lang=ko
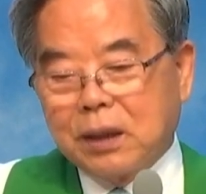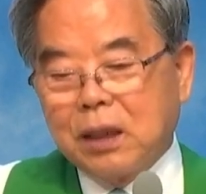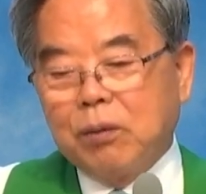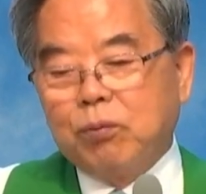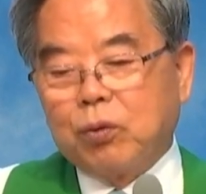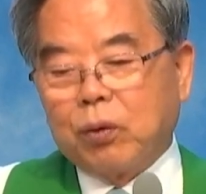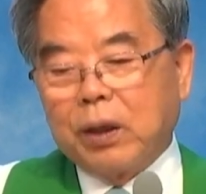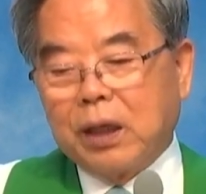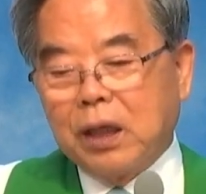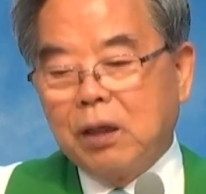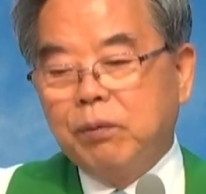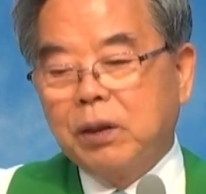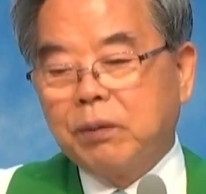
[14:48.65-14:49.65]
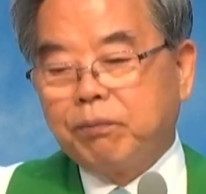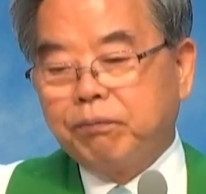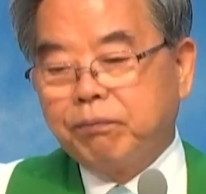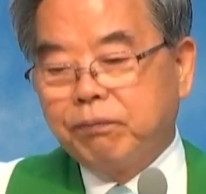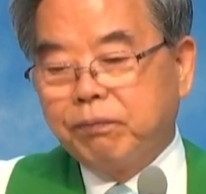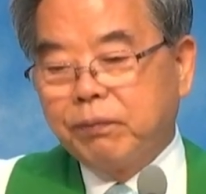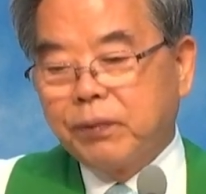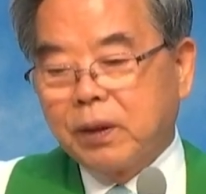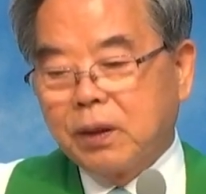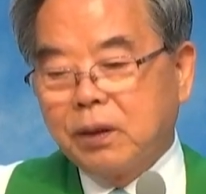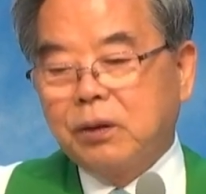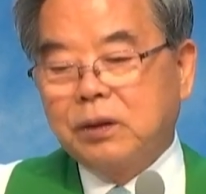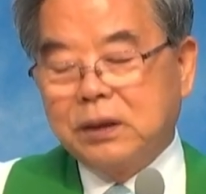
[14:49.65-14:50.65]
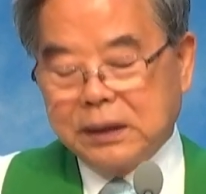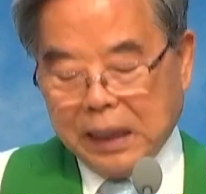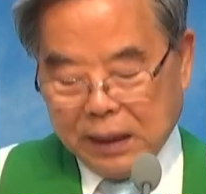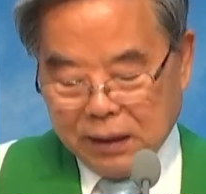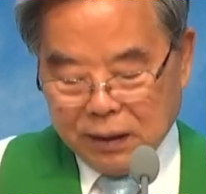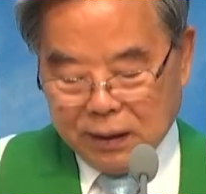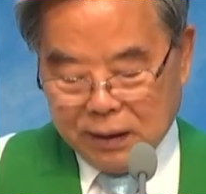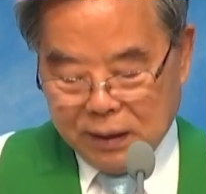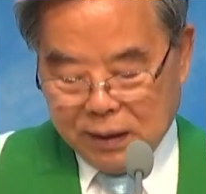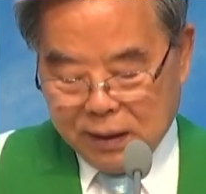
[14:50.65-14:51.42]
기름독에 기름이 끊어지지 않는